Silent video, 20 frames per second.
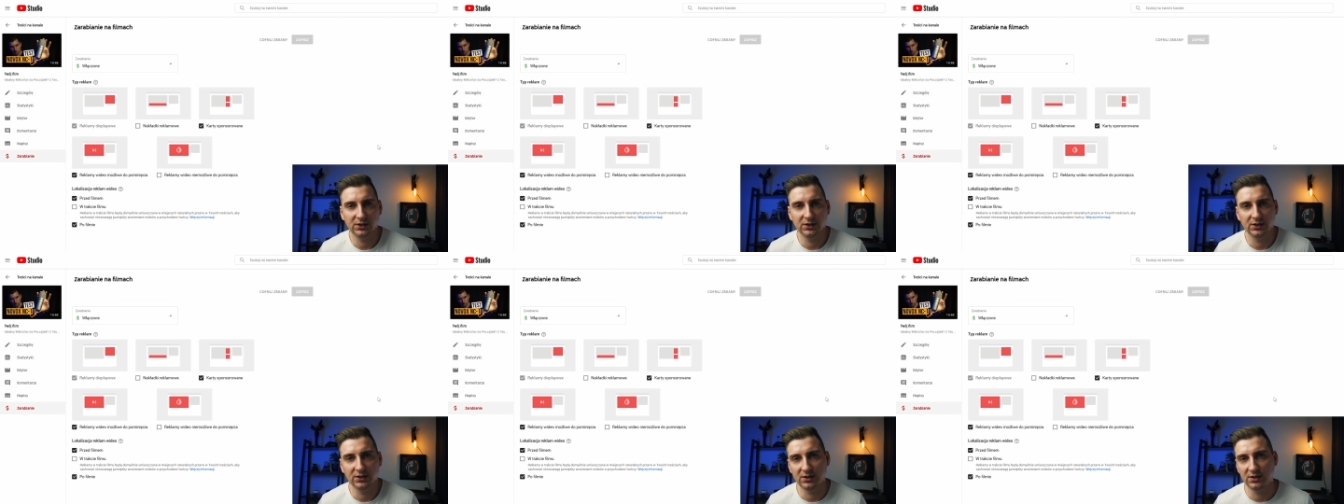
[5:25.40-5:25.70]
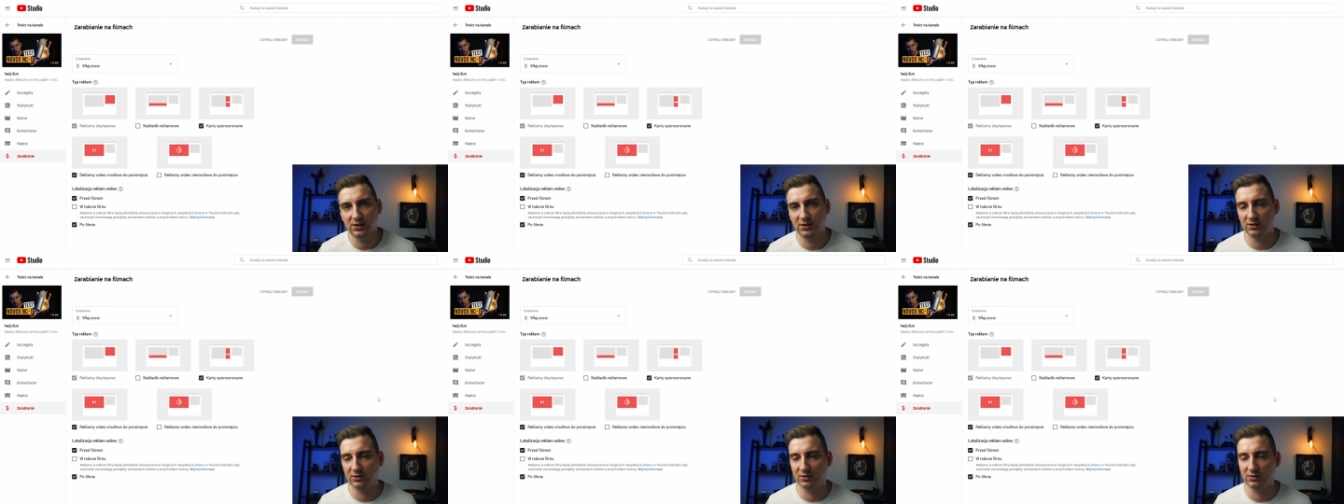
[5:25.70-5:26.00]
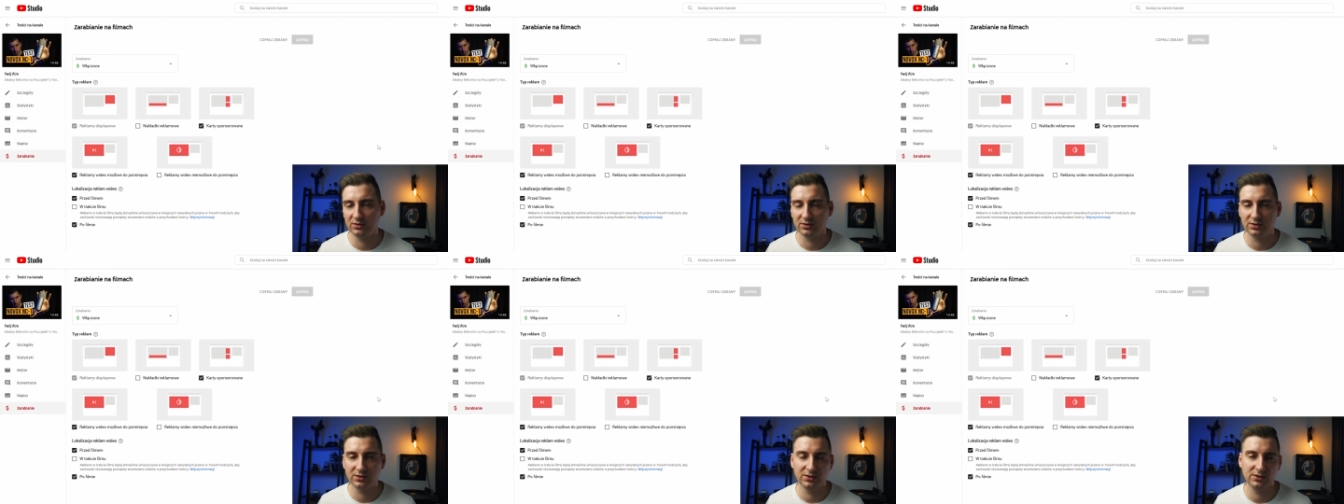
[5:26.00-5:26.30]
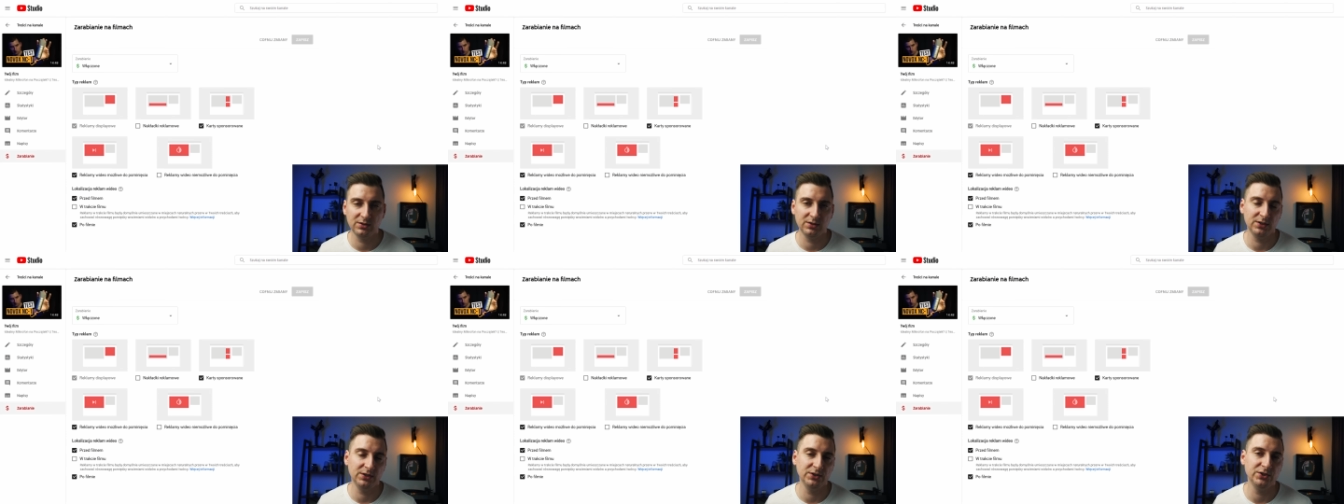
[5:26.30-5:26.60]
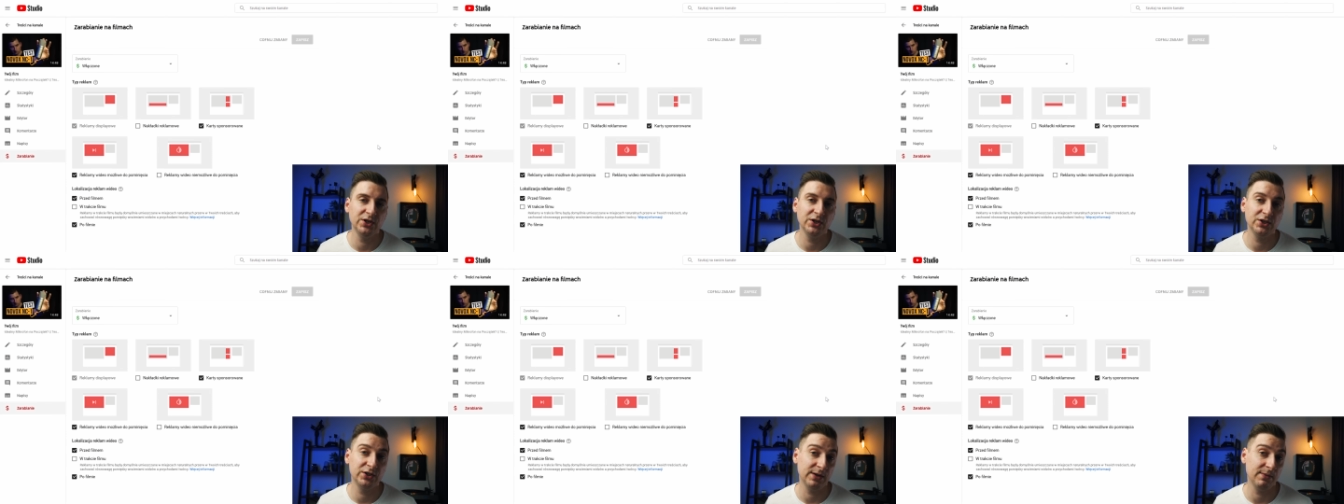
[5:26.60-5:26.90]
I no,
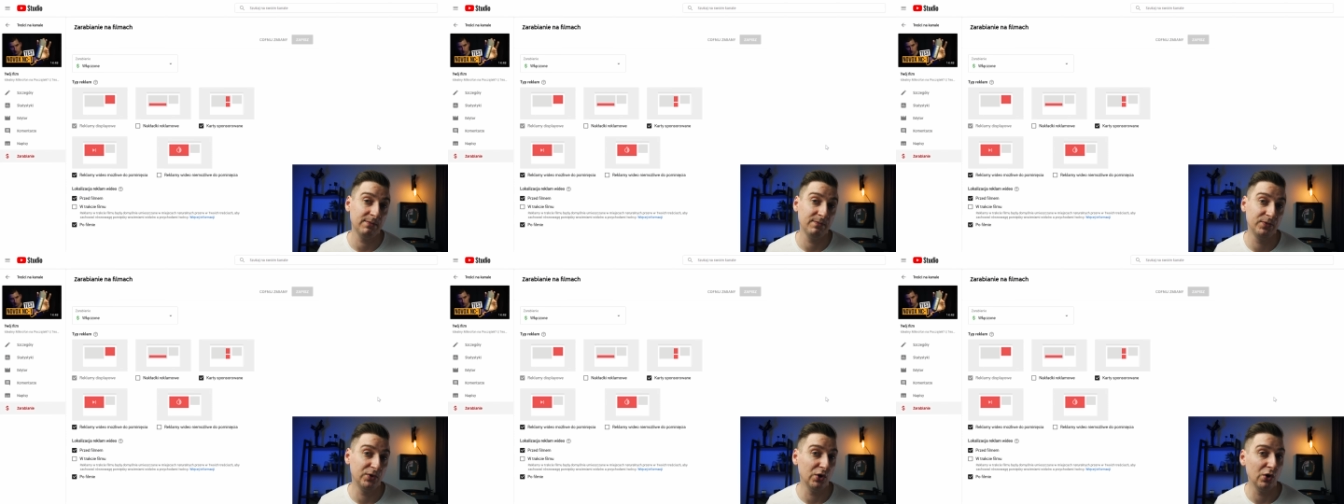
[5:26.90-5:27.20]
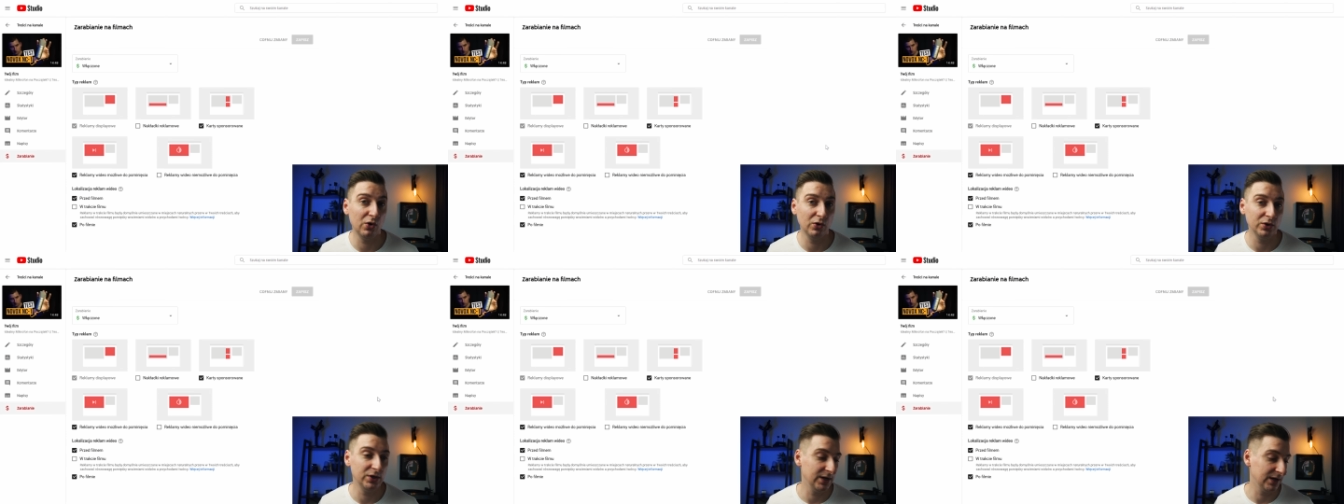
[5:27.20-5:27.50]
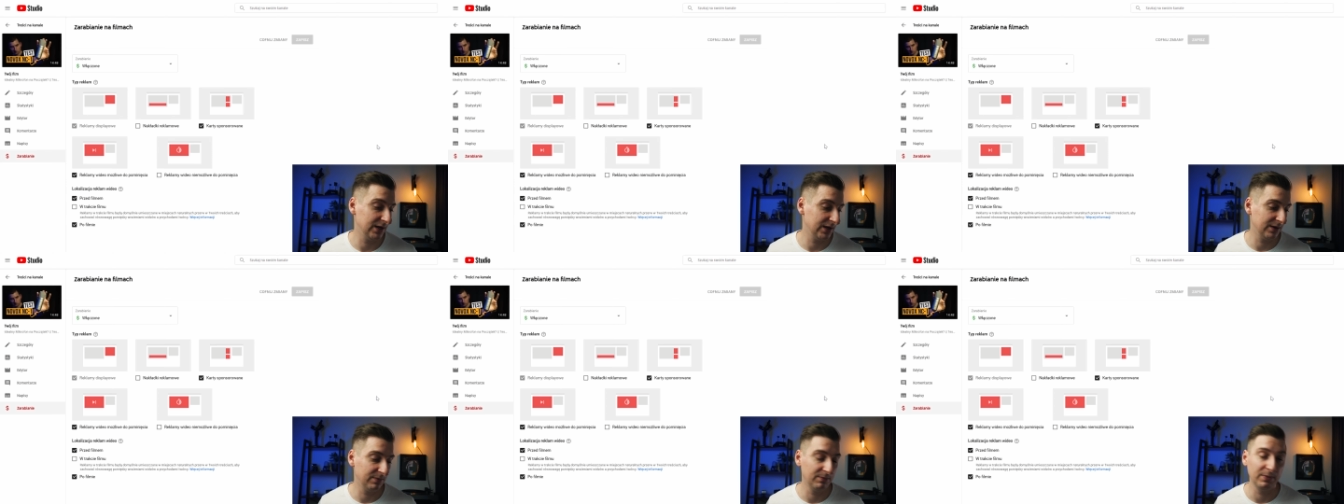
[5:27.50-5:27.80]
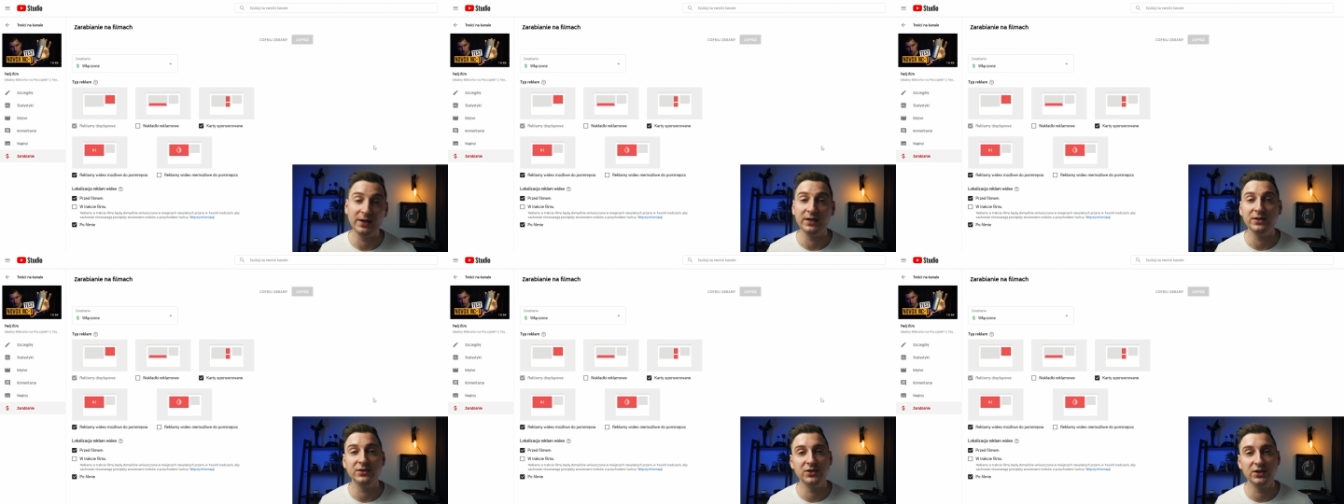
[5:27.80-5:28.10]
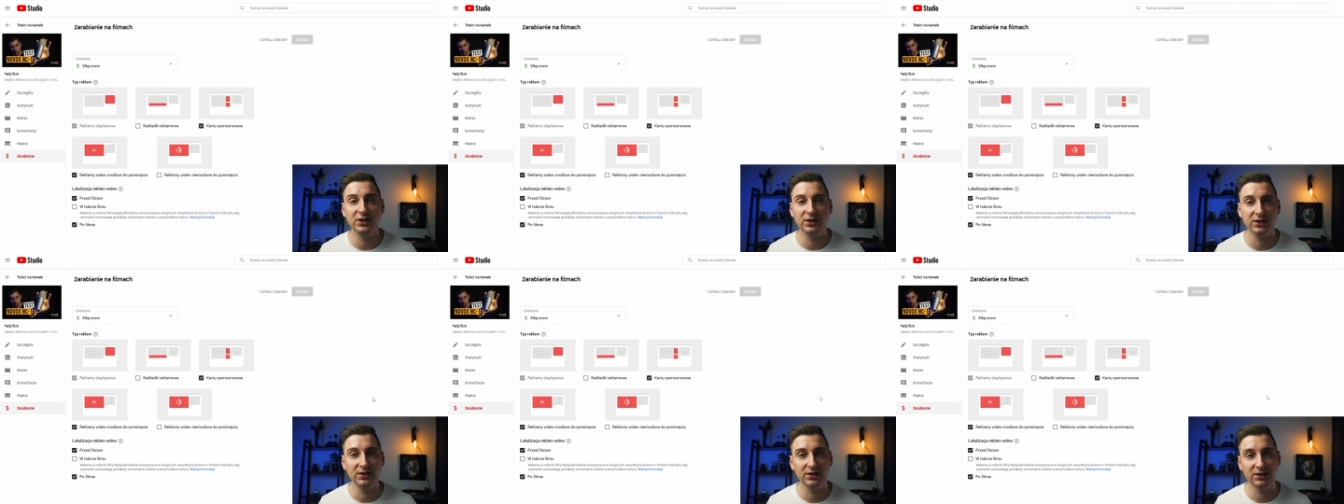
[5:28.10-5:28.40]
gdzieś tam to niech
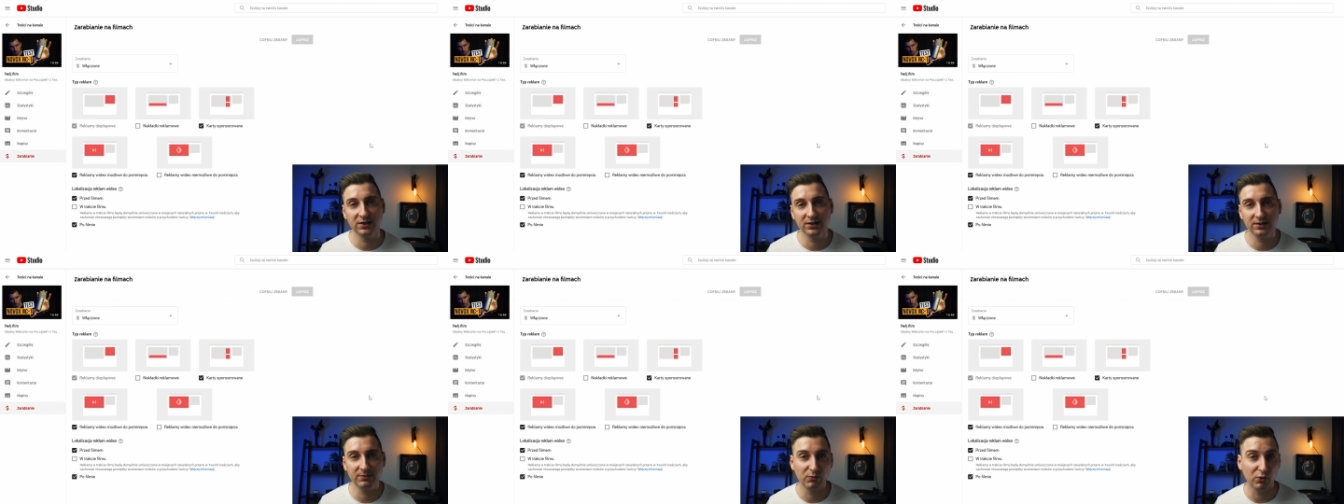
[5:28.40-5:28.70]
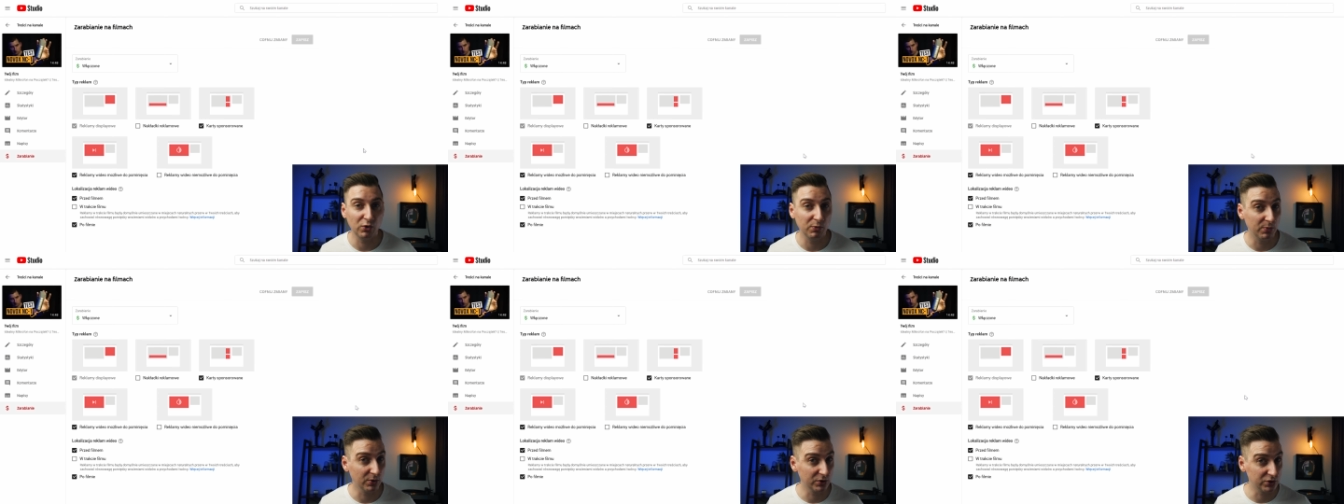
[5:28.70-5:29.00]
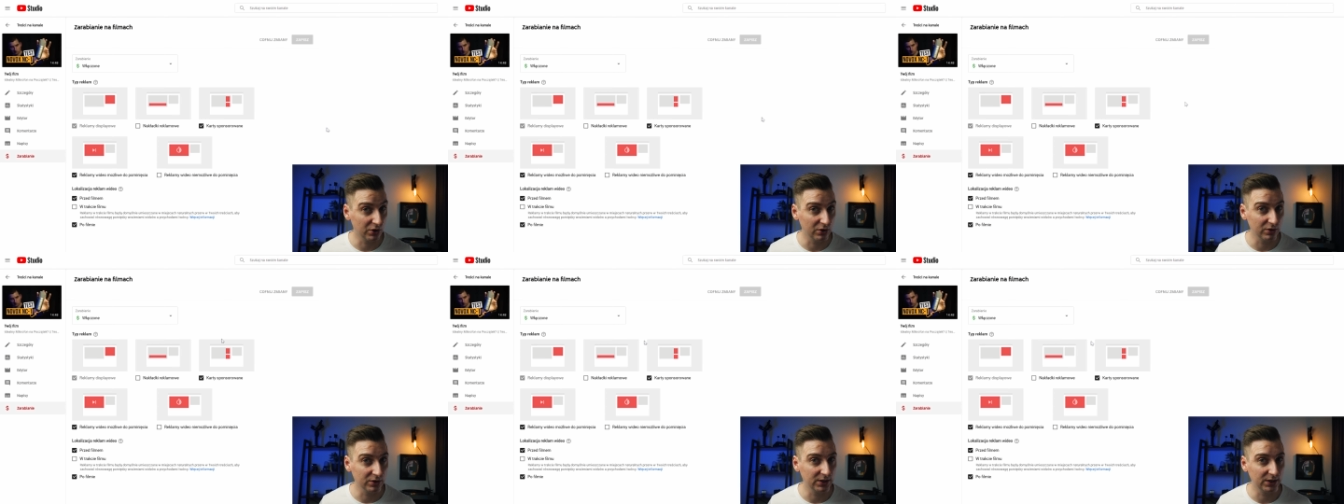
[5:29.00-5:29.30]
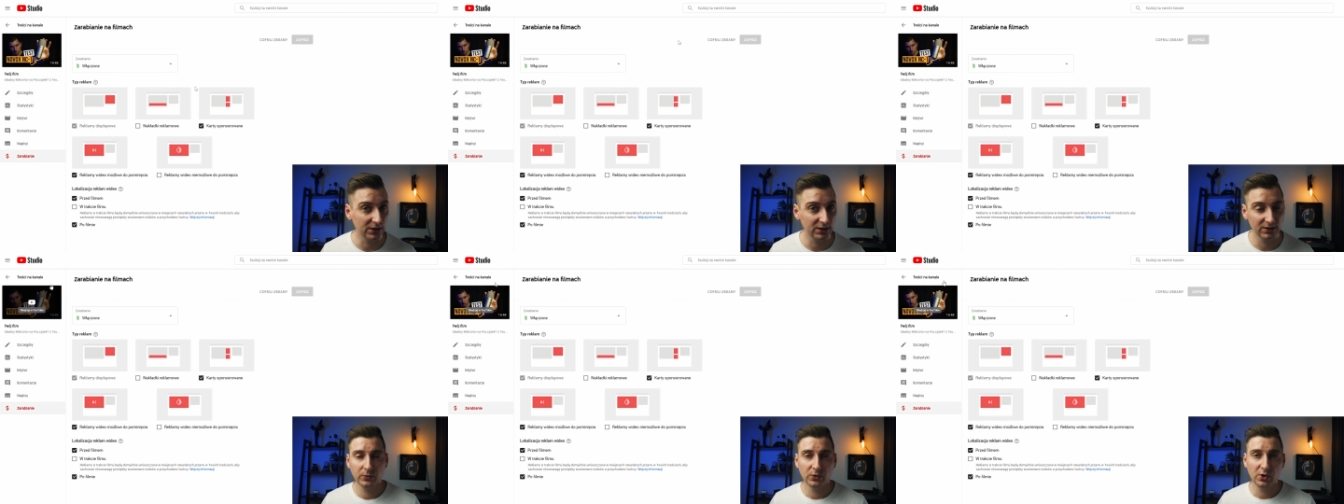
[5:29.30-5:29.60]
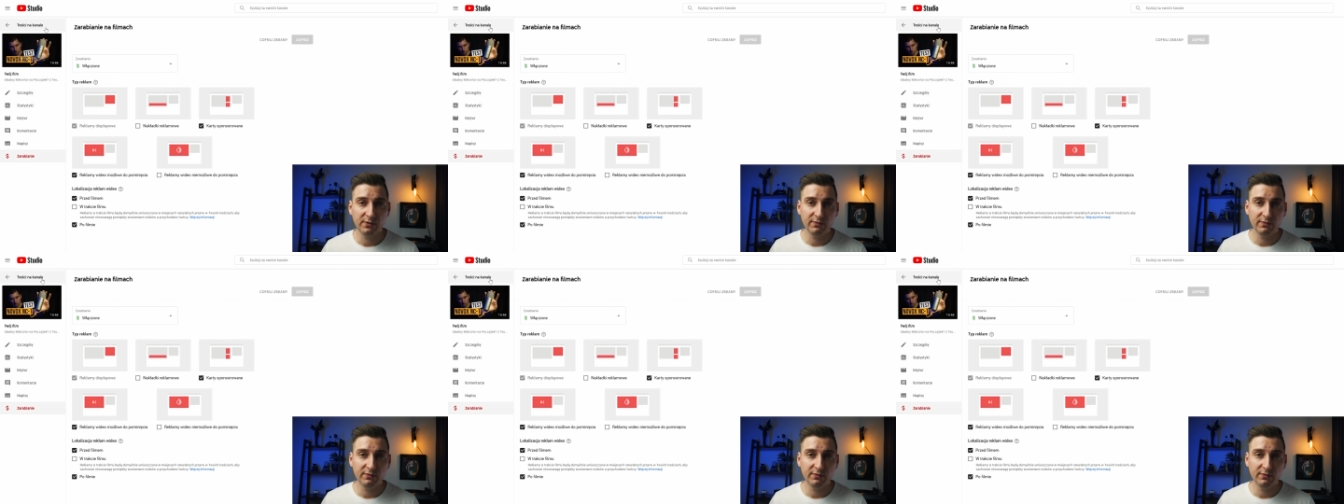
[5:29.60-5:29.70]
będzie mój początek.